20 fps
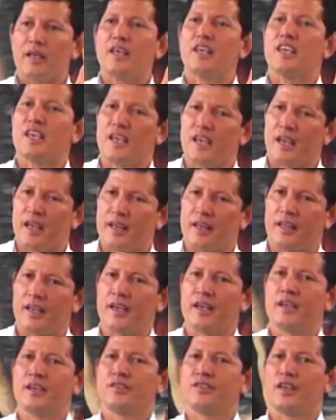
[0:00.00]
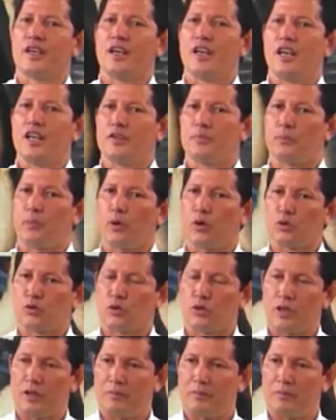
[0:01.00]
quién es el esposo